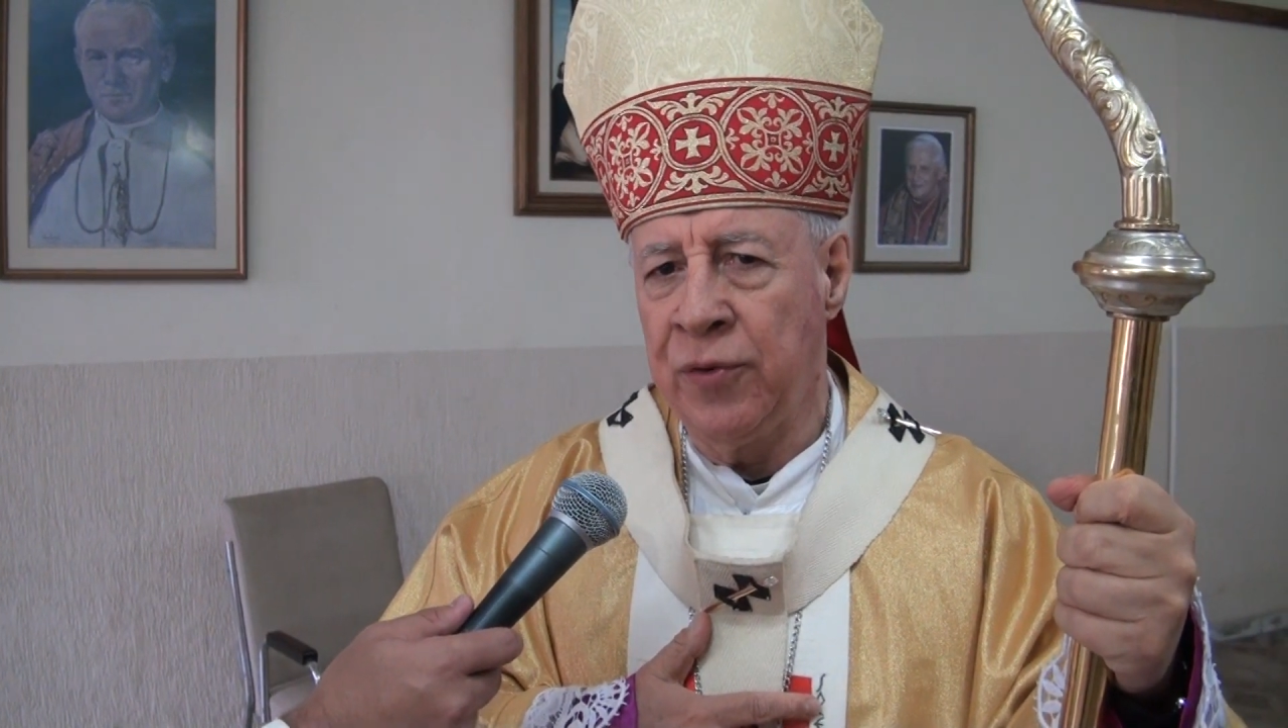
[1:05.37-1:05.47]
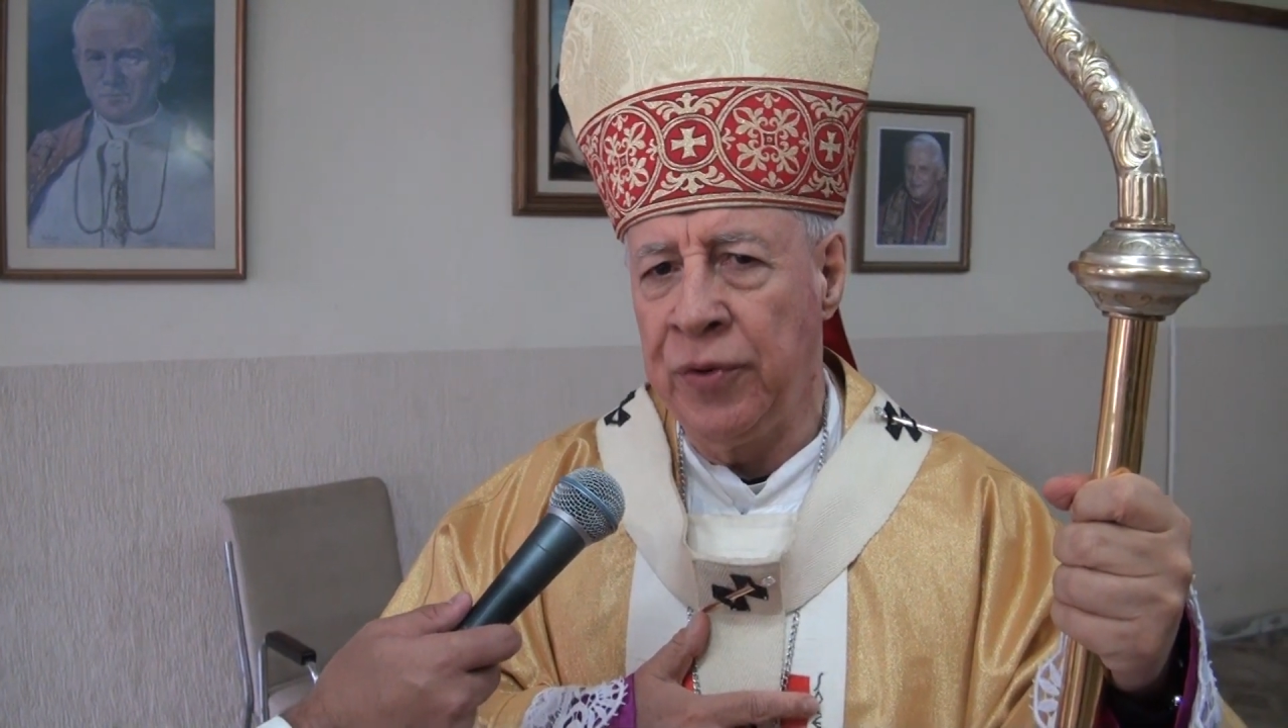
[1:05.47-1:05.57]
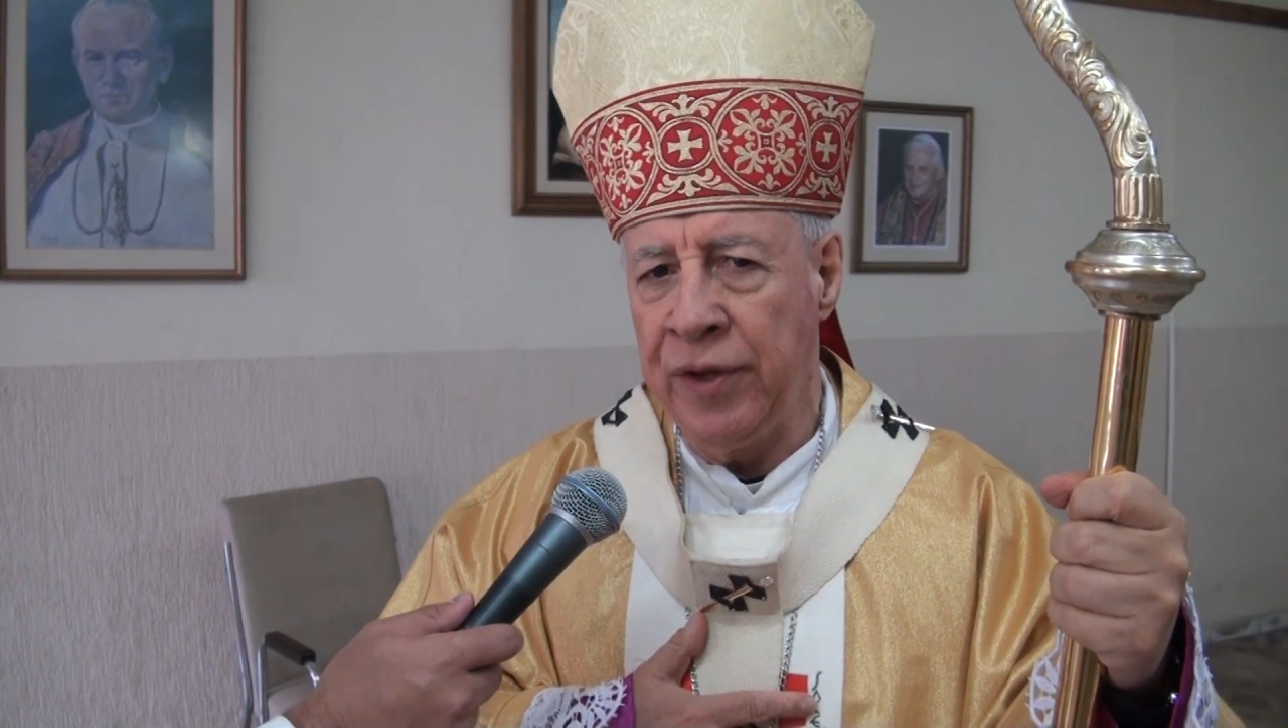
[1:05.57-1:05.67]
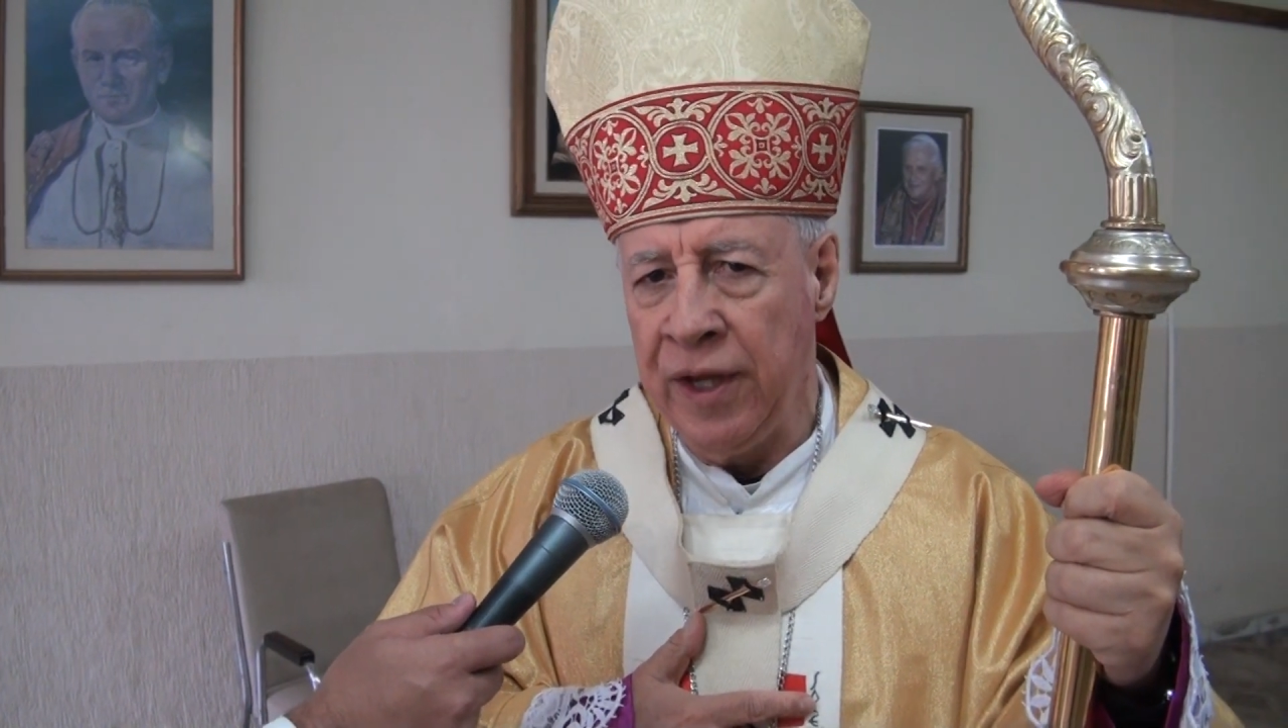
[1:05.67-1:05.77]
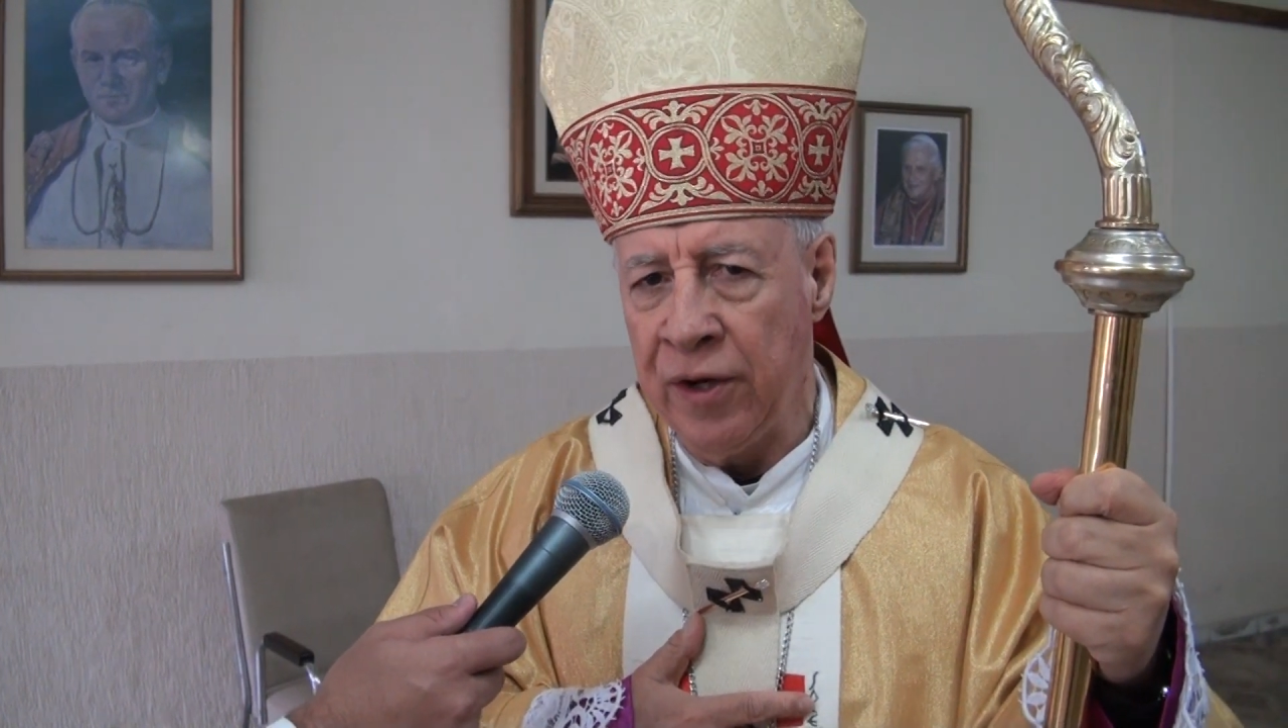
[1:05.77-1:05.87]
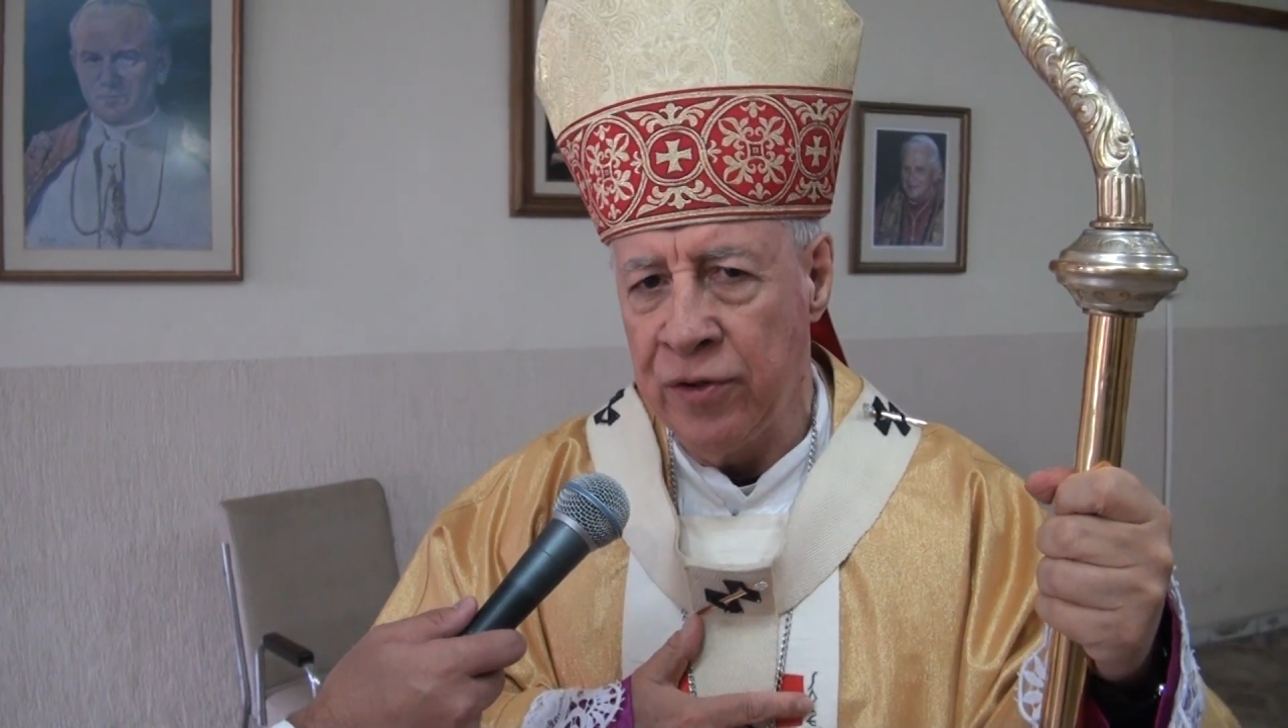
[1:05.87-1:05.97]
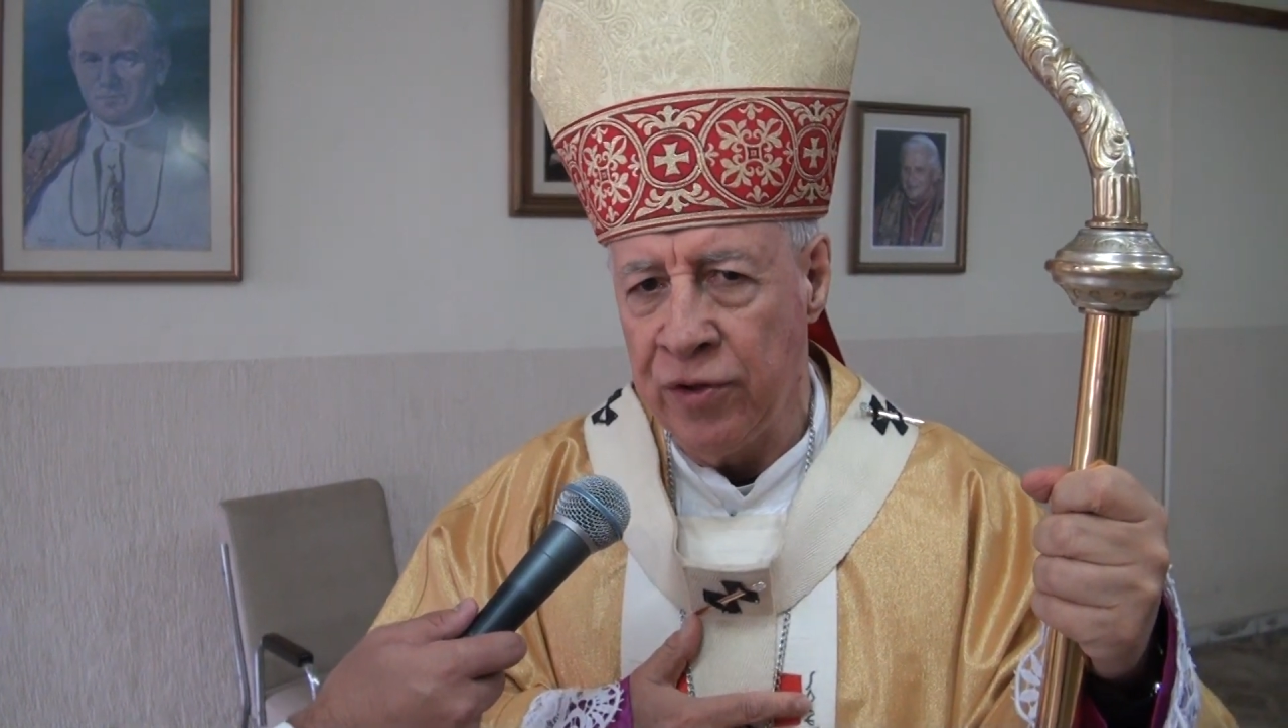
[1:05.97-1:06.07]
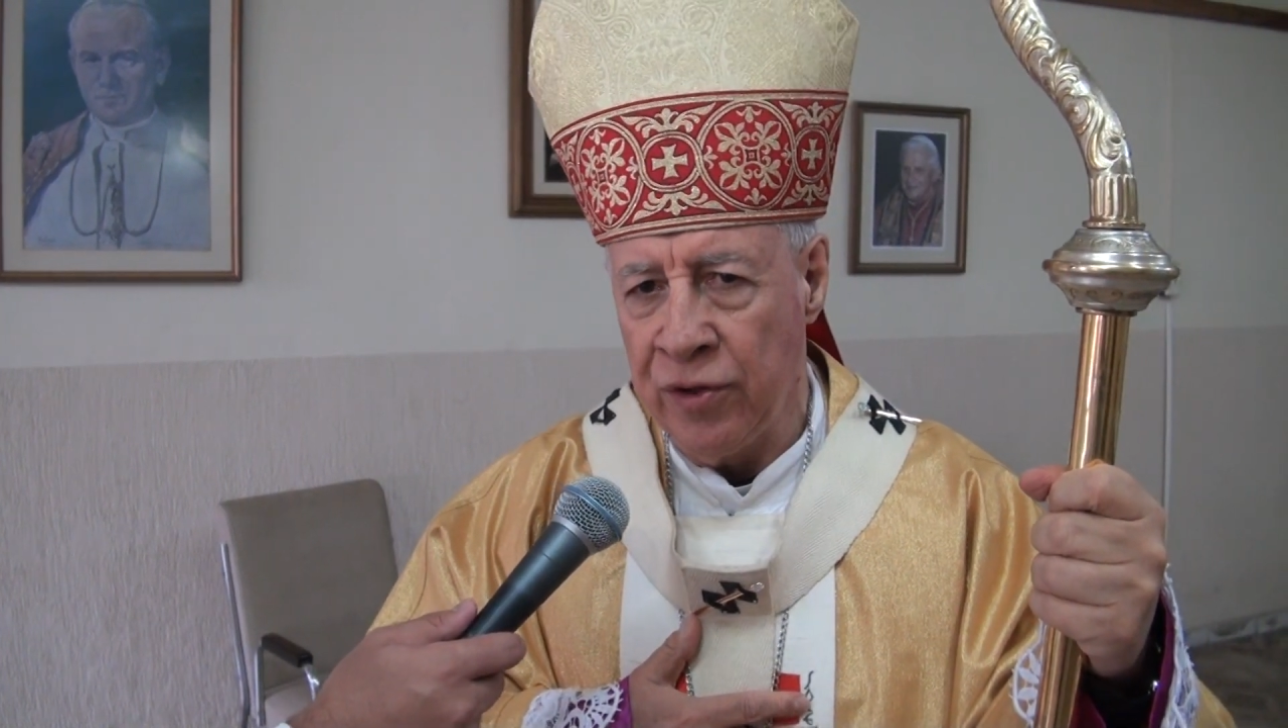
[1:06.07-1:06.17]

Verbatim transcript: o terço